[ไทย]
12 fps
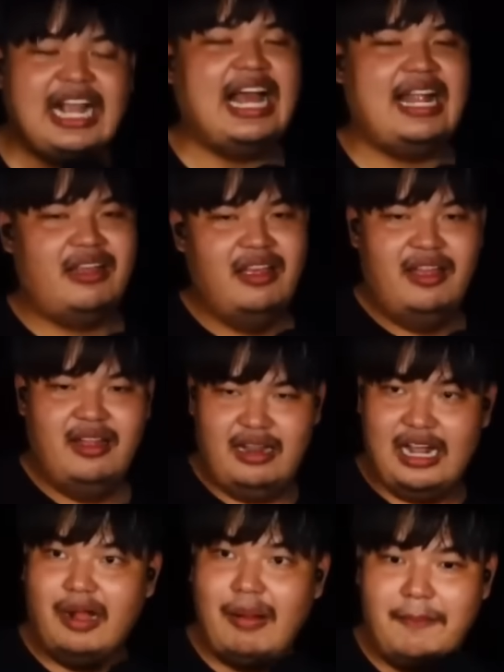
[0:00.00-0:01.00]
ใจจะขาด
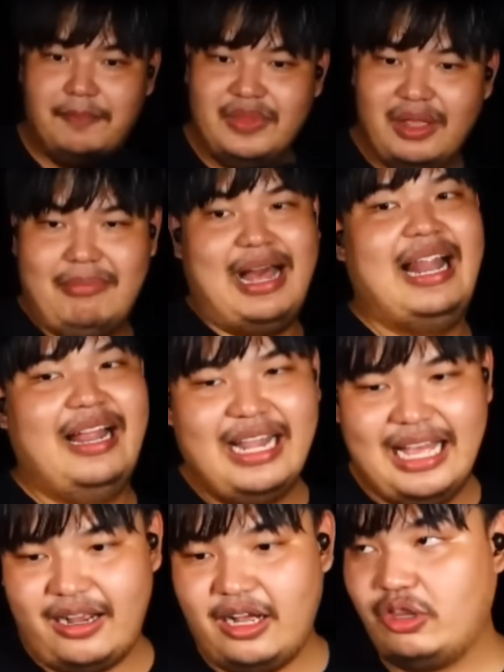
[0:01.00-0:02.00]
แล้วก็แบบมา
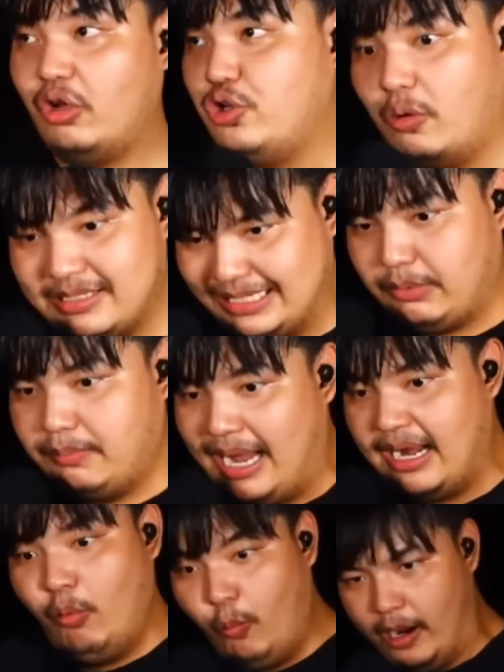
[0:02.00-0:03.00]
แล้วนะ ก็ต้องยกมาจากบ
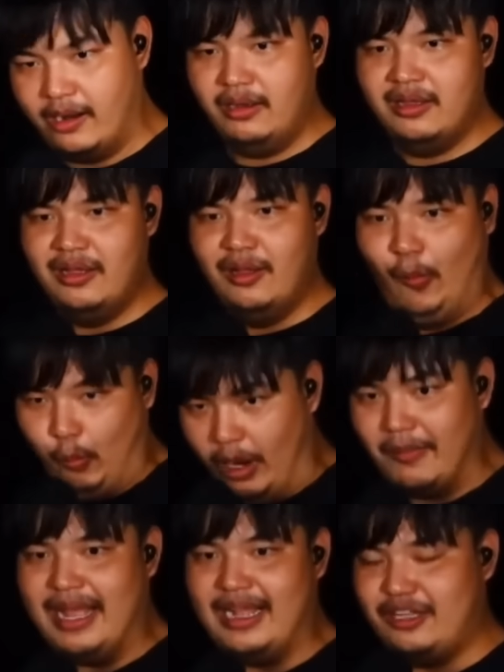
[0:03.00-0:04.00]
นบ้านห่วง
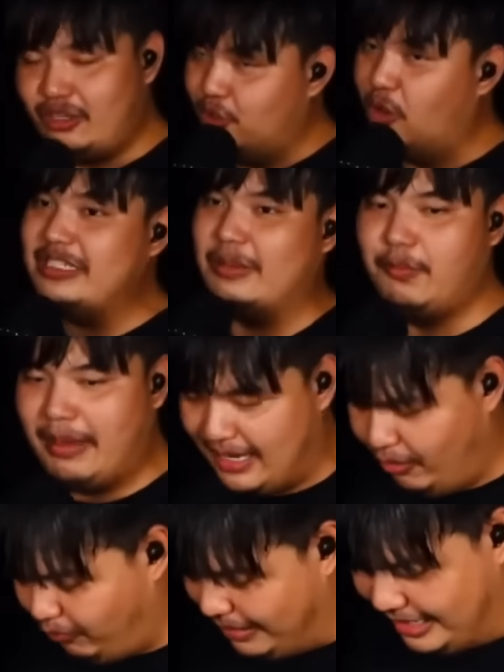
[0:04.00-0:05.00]
ห่วงมากก็ต้องยกจากบ
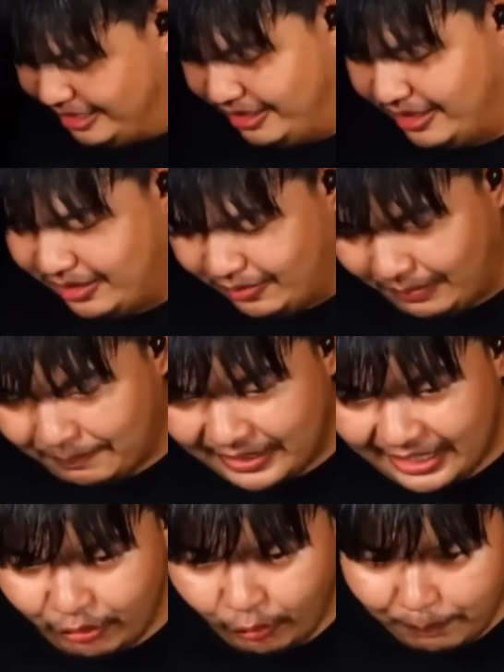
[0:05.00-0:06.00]
นบ้านลงมา มาเปิด